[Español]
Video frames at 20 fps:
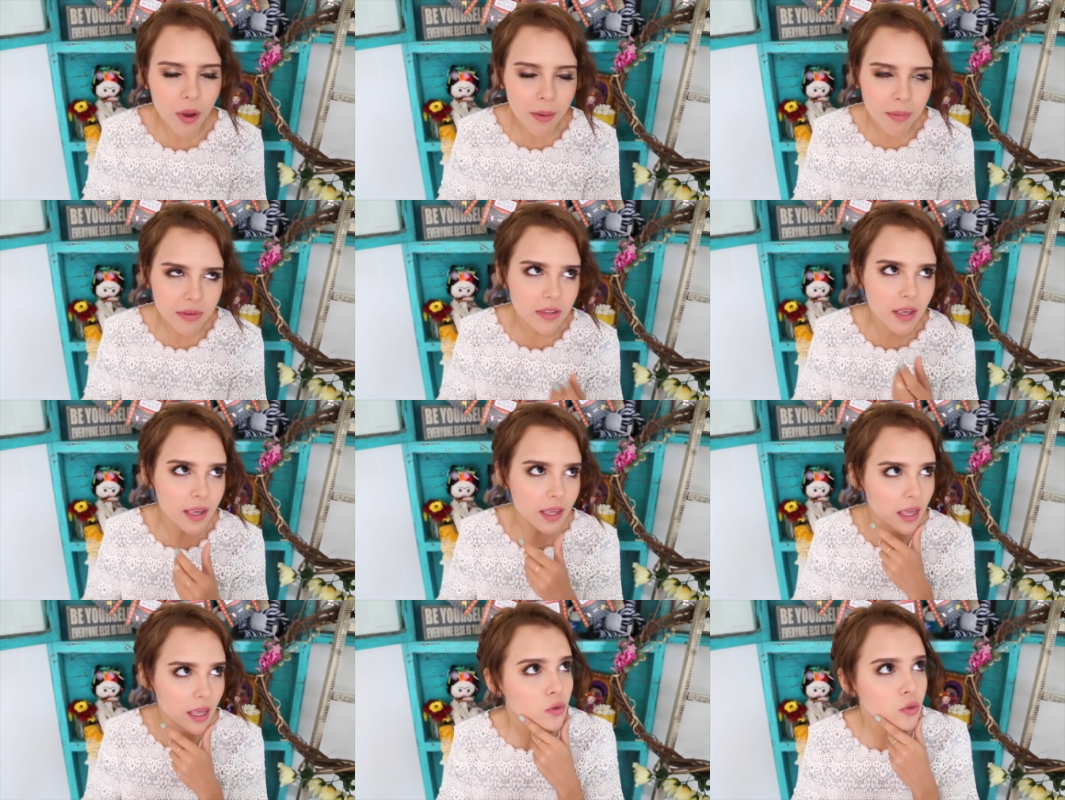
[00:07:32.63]
puedo
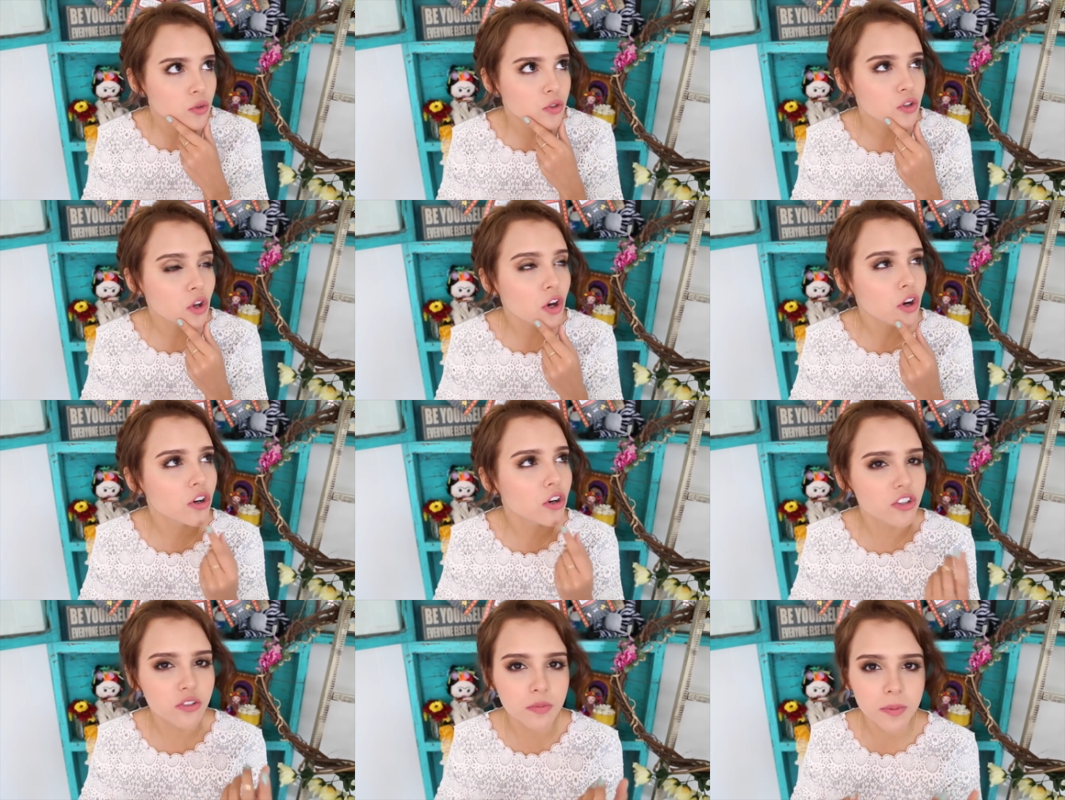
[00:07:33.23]
hacer que tus
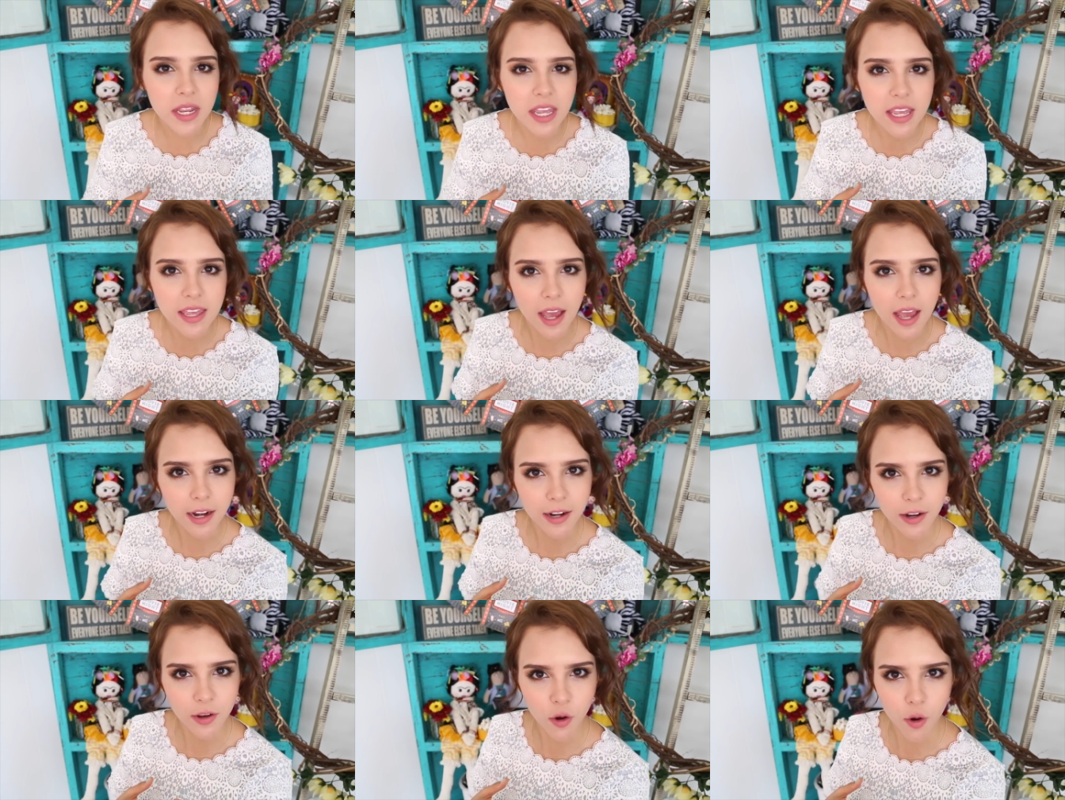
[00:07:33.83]
ojos
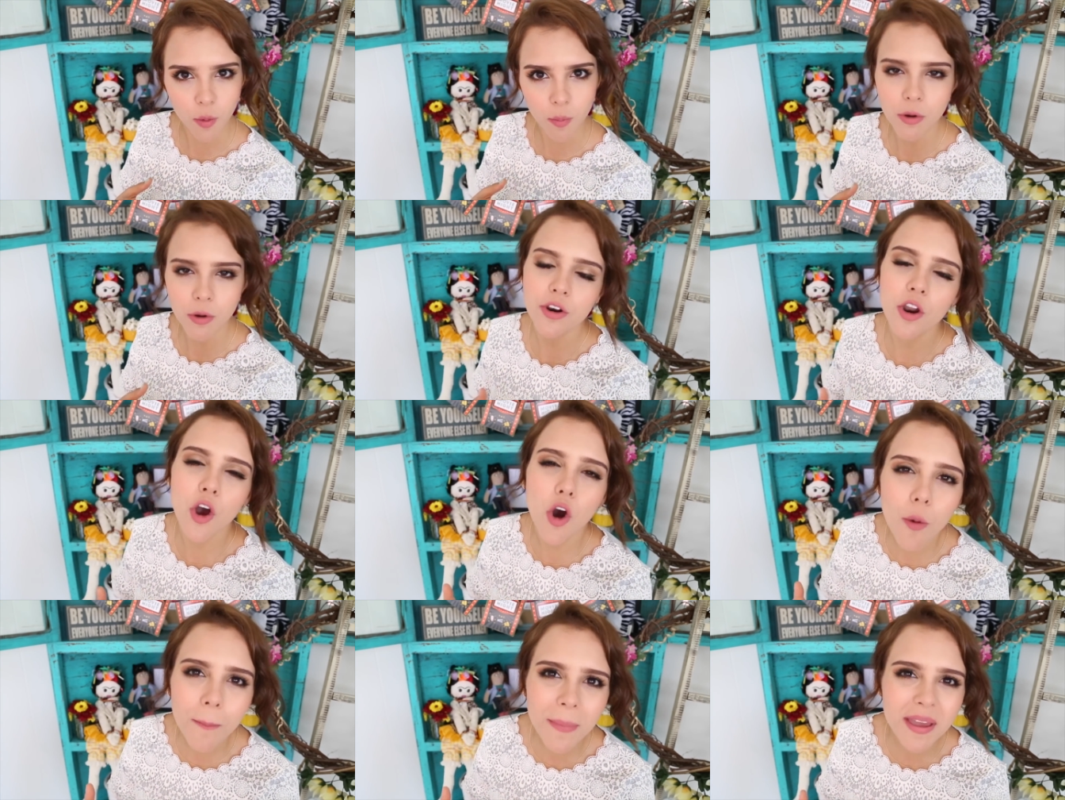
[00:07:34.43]
brillan como...
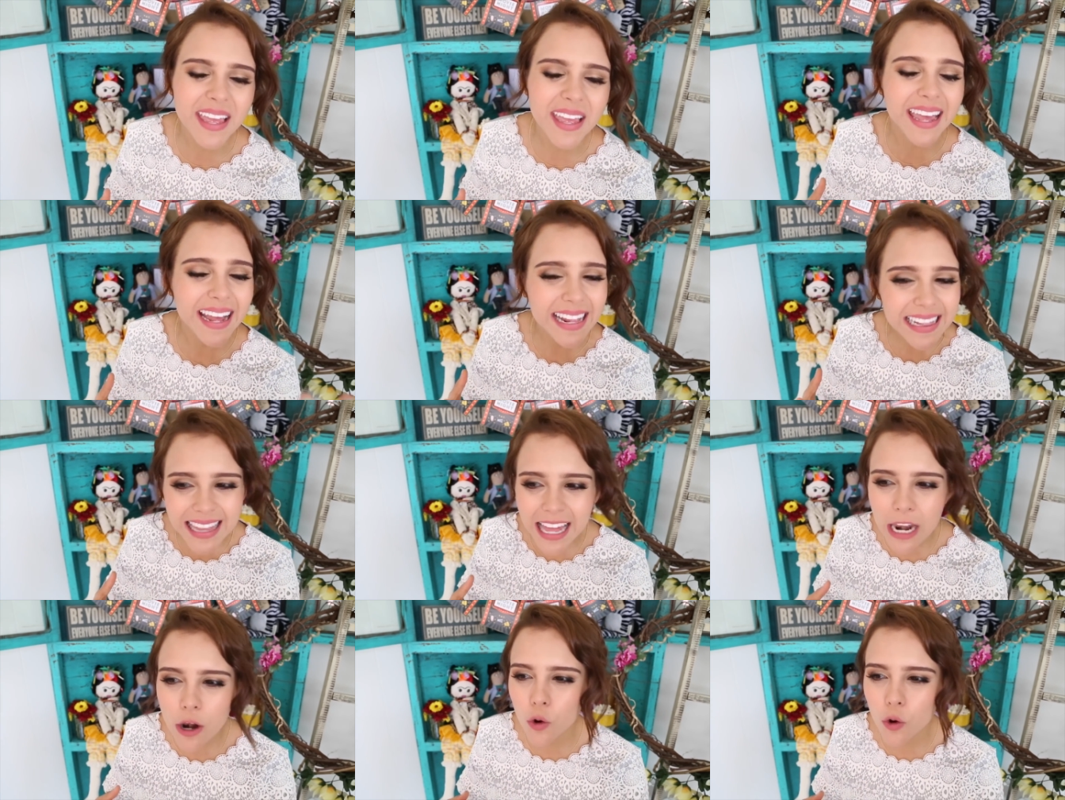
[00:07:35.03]
No, me
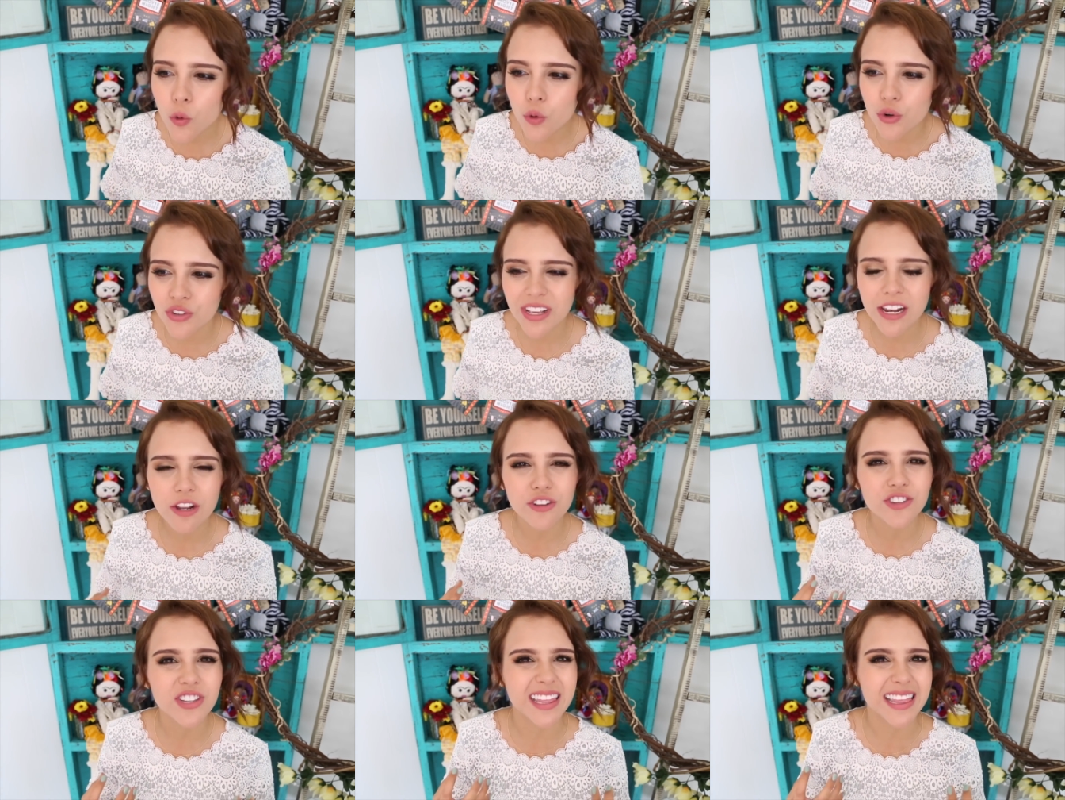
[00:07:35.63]
encanta lo
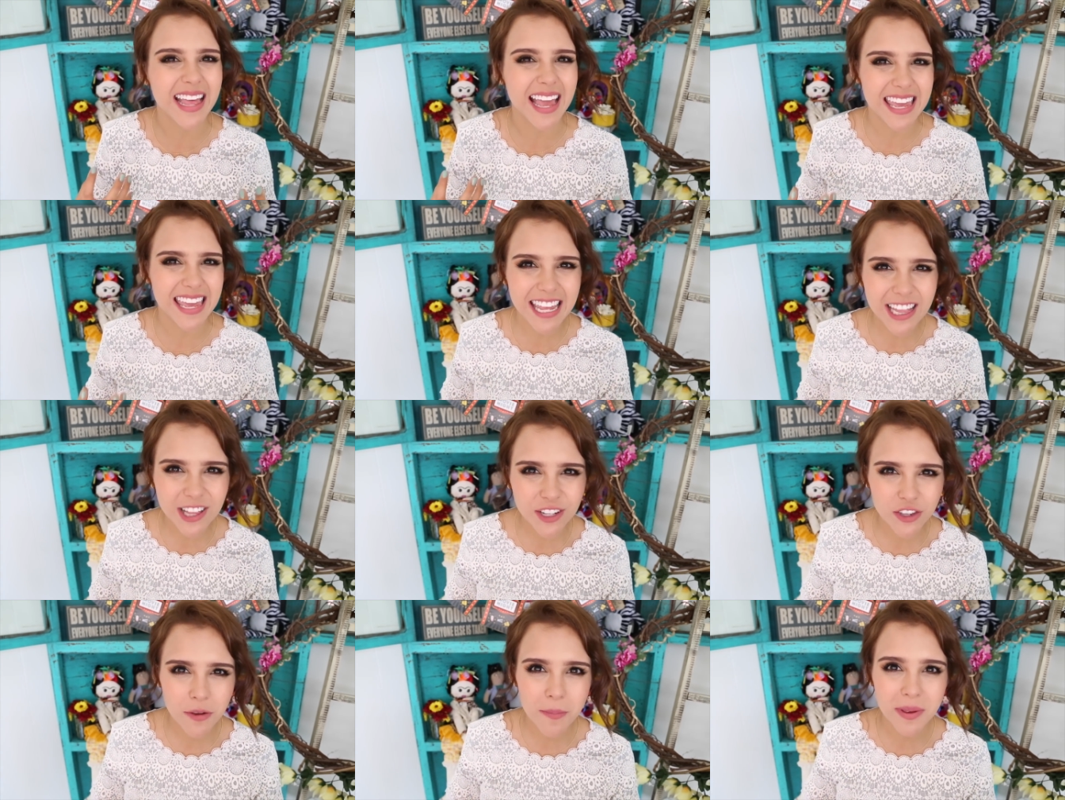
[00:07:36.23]
cursi, los
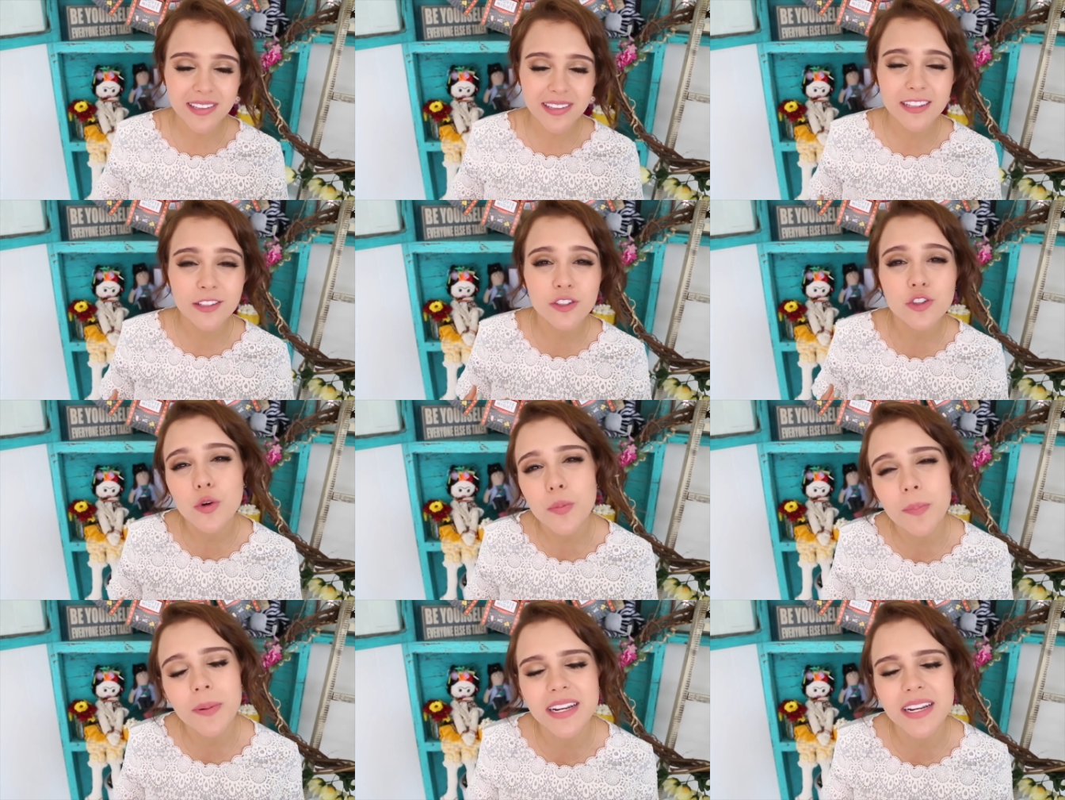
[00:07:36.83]
detallitos, se me hacen
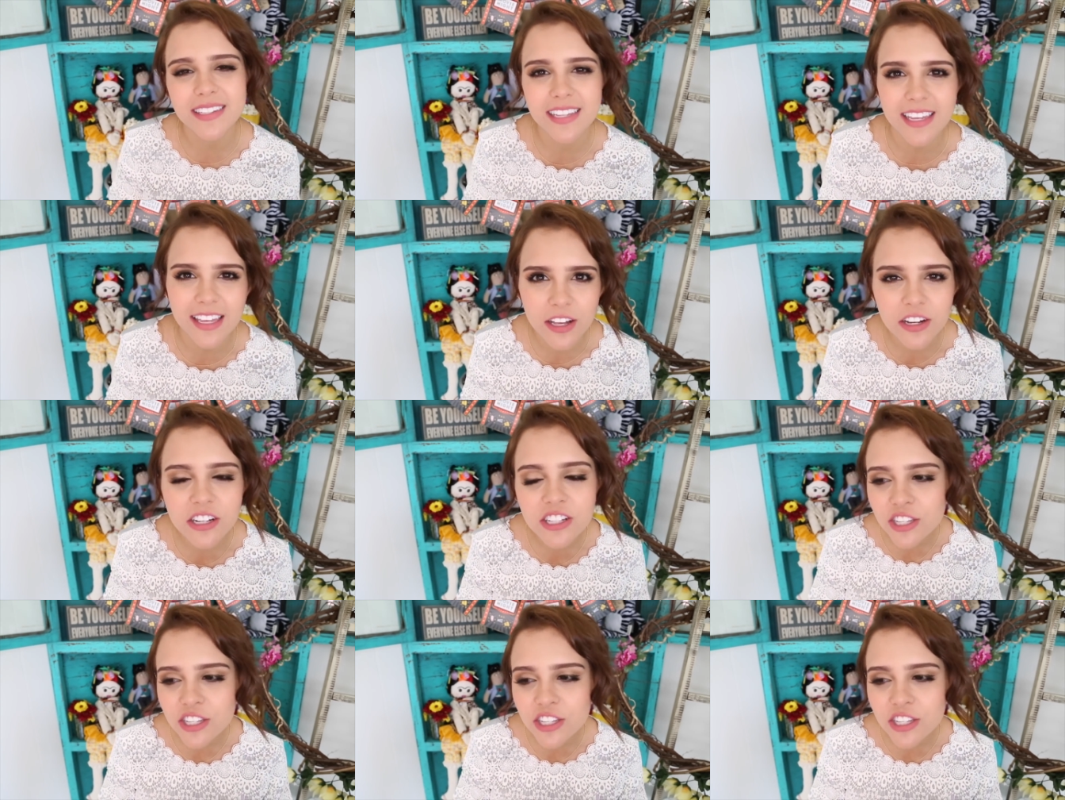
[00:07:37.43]
súper chidos